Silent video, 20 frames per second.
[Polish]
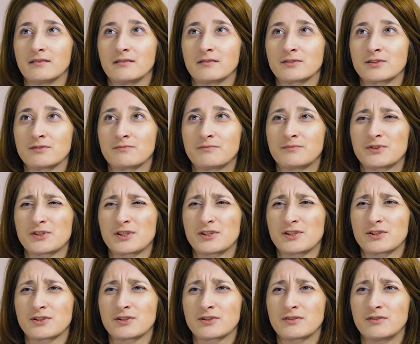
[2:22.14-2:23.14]
że
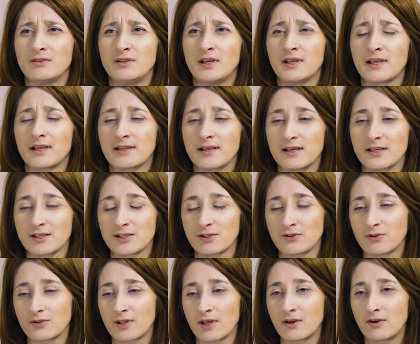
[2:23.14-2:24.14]
przecież nie nadaje
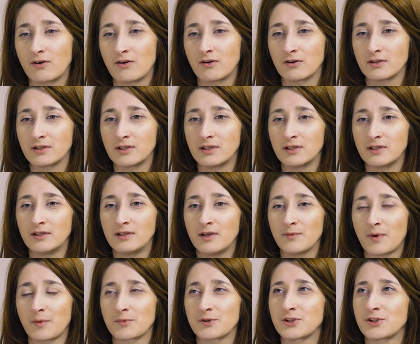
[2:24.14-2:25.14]
się do tego i
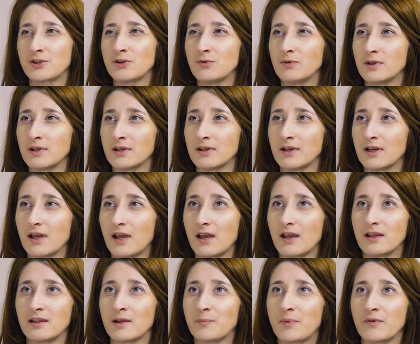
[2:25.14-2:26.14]
nie mam siły.
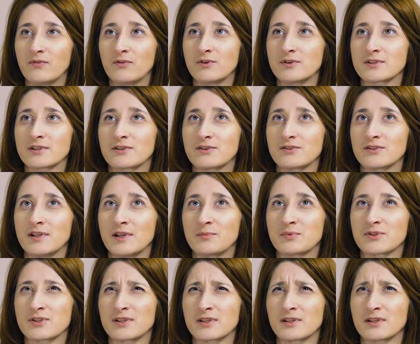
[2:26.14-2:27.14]
Na pewno jest ktoś
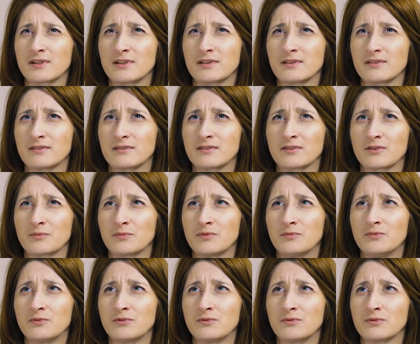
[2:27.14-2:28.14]
lepszy, kto
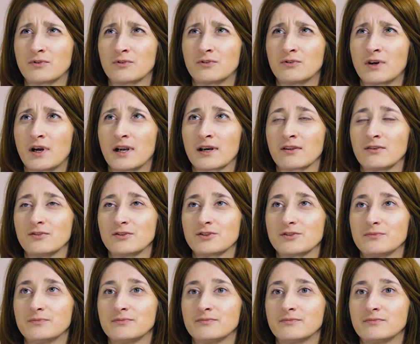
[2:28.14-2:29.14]
by mógł to
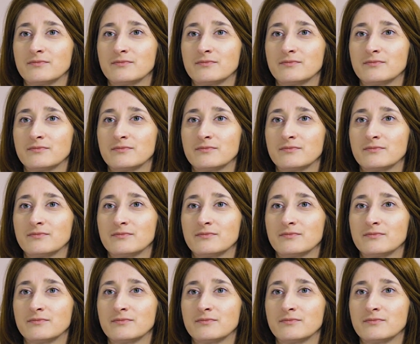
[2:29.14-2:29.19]
ogarnąć.